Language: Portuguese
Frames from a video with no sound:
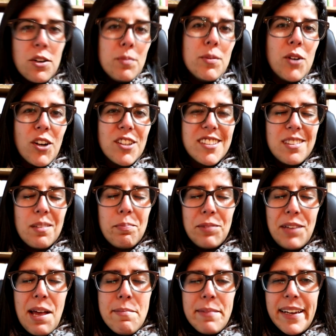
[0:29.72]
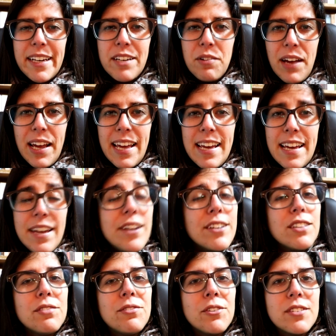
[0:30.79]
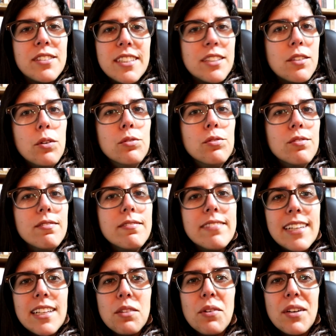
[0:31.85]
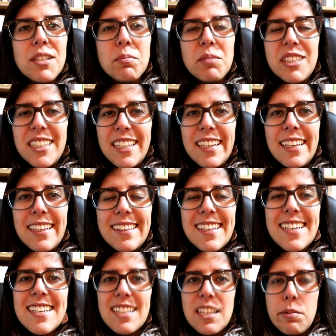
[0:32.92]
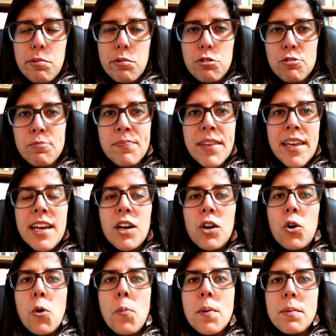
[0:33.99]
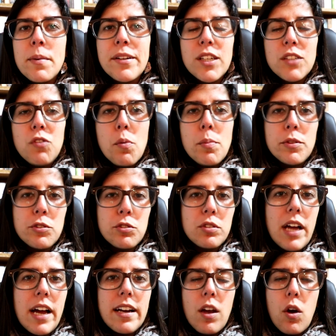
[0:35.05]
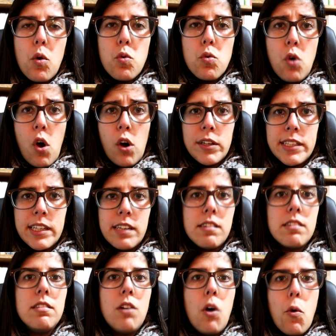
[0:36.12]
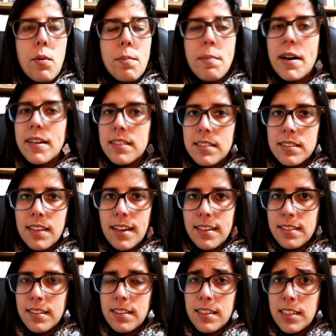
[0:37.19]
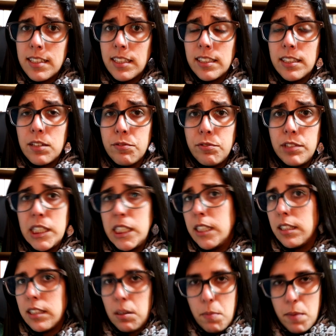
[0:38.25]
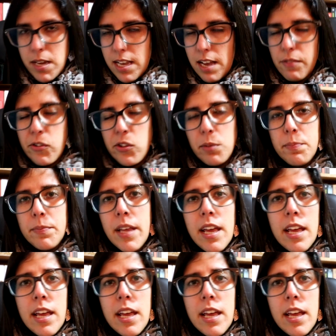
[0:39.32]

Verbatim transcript: Como eu gosto de ser polémica, não é? Eu não vou dizer um, nem dois, mas sim três livros. O primeiro que eu vou mencionar é o Gone Girl, ou Em Parte Incerta, da Gillian Flynn, que também há filme.